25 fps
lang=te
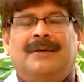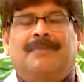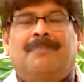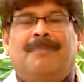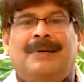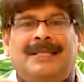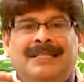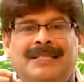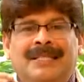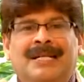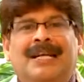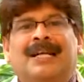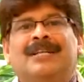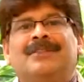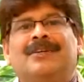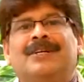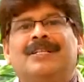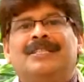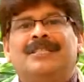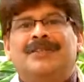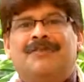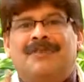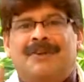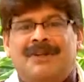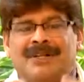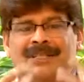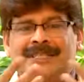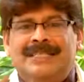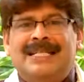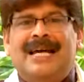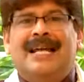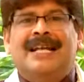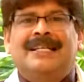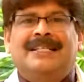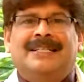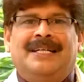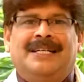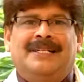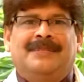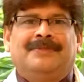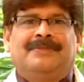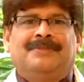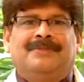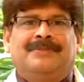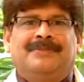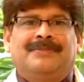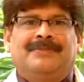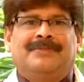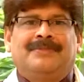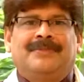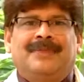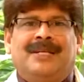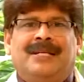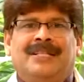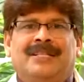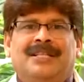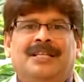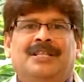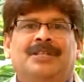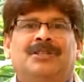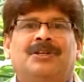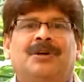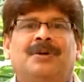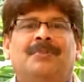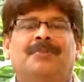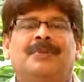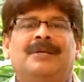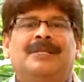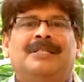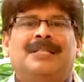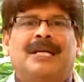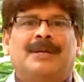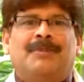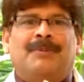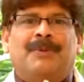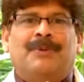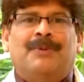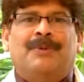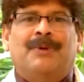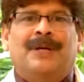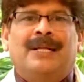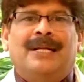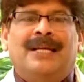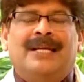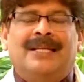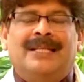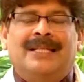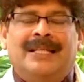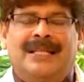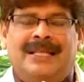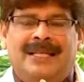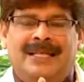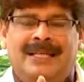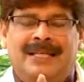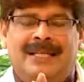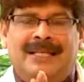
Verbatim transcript: మంచినీళ్ళతో చివరిలో స్నానం చేయండి దీంతో మీ చర్మం అనేది